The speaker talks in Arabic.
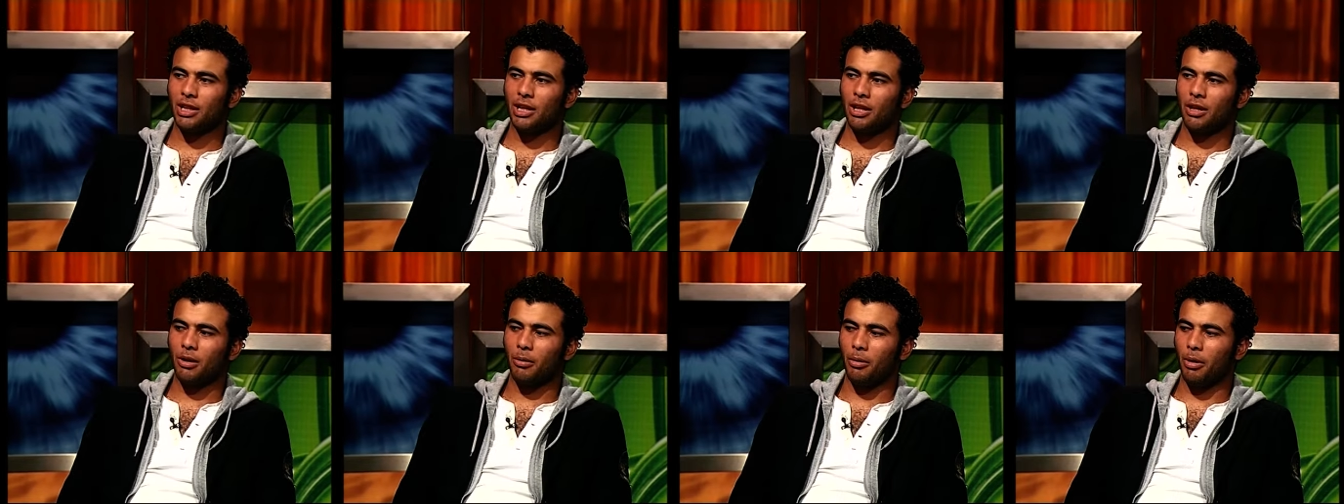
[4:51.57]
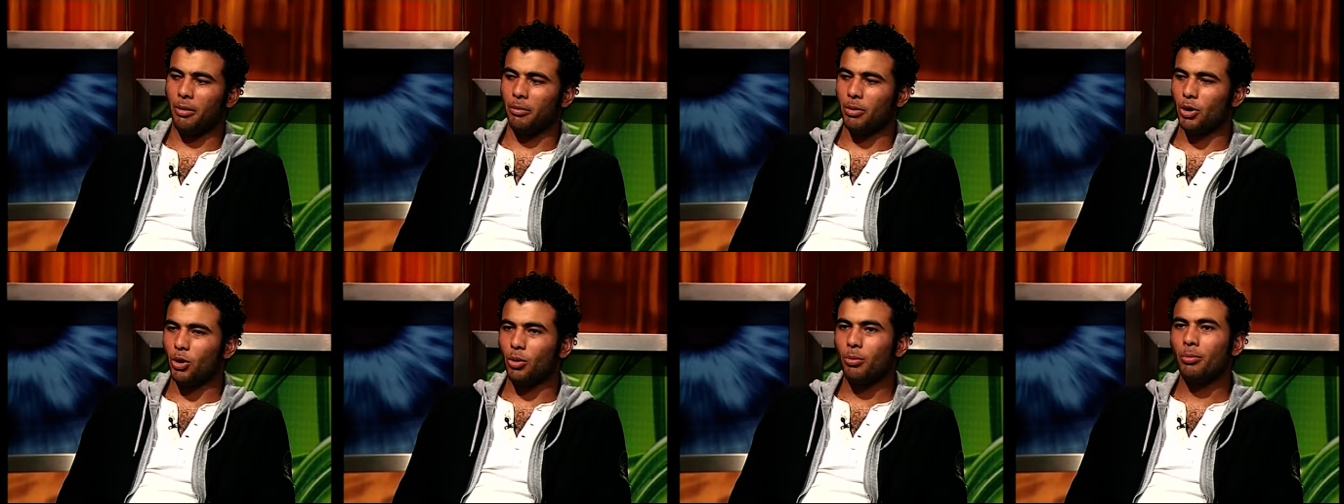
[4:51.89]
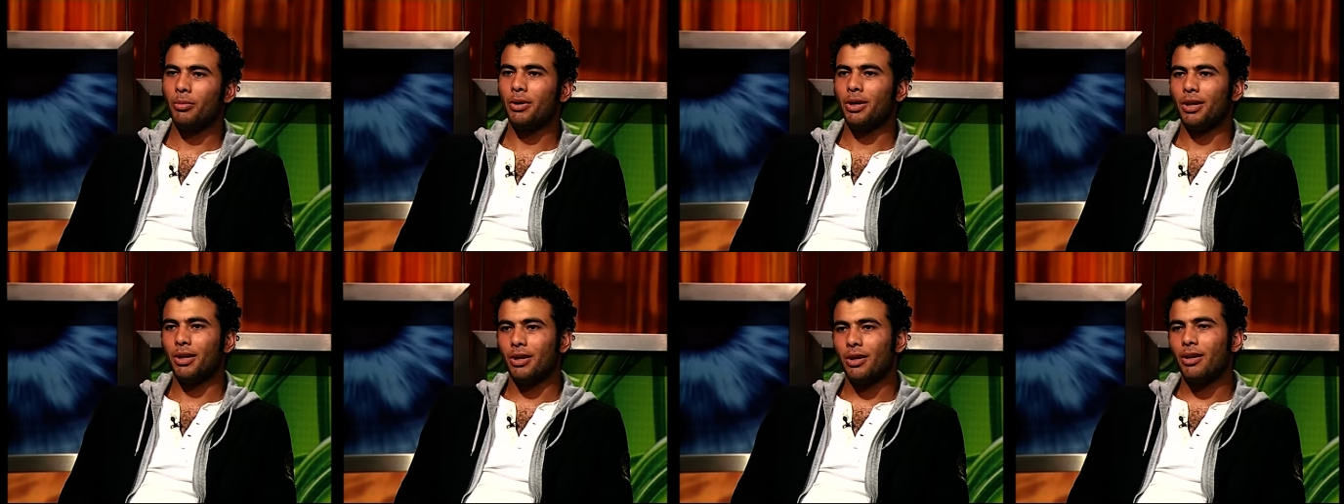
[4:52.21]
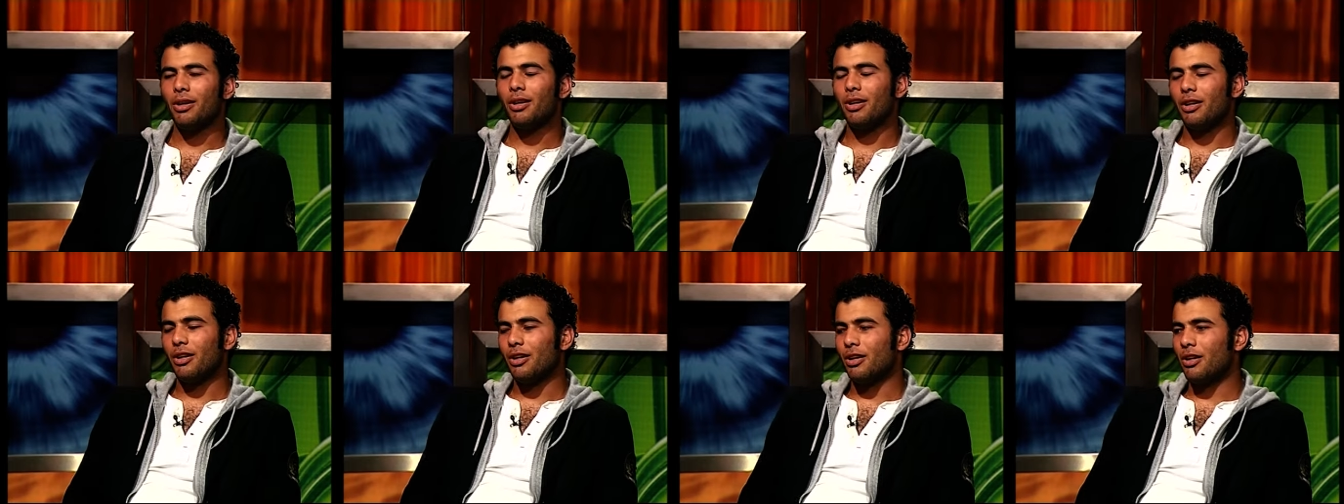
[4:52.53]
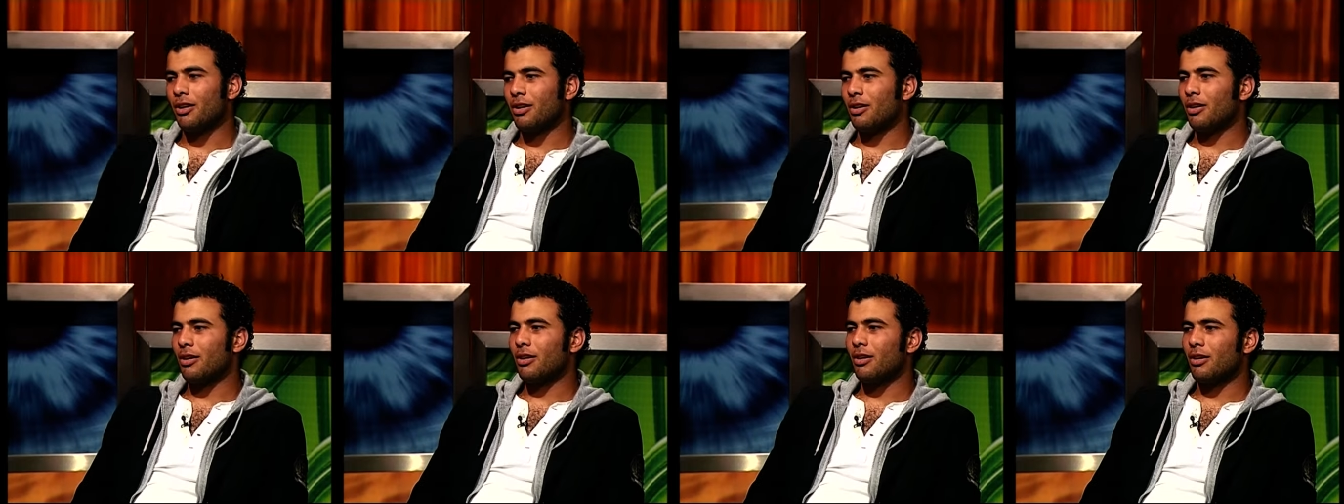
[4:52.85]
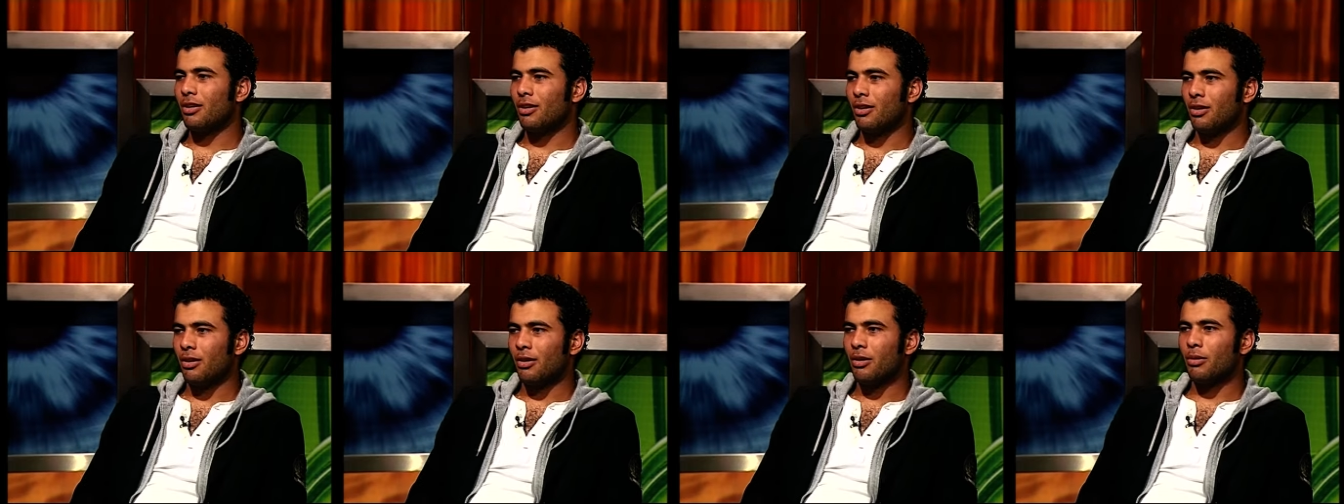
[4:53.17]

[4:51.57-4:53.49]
اللي انا بقابلهم آه،